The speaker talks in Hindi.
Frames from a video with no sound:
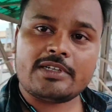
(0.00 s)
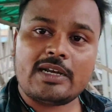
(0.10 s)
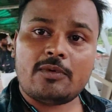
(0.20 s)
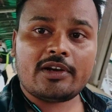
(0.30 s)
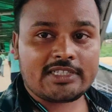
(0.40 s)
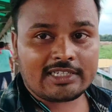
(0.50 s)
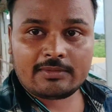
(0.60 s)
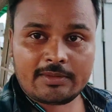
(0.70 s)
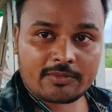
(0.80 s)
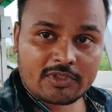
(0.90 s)
लाइफ स्टाइल ब्लॉग चैनल
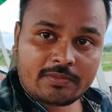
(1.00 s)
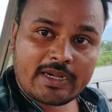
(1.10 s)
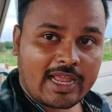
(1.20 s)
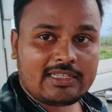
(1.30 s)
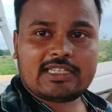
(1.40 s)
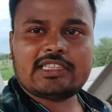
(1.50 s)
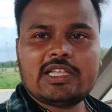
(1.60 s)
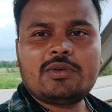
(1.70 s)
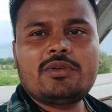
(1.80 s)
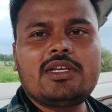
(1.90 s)
में कुछ बना नहीं
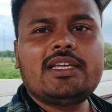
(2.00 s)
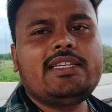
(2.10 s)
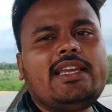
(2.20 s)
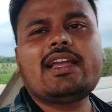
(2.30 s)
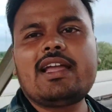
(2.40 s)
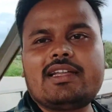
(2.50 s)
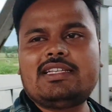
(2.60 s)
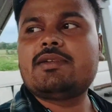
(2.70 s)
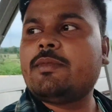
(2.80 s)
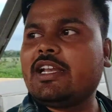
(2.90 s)
सकता हूँ ये कहाँ का
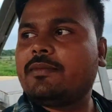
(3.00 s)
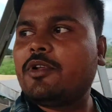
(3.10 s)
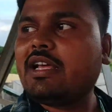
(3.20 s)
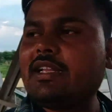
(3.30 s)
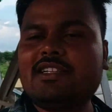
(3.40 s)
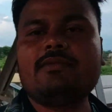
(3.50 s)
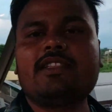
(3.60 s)
नहीं है मैंने बोला रीजन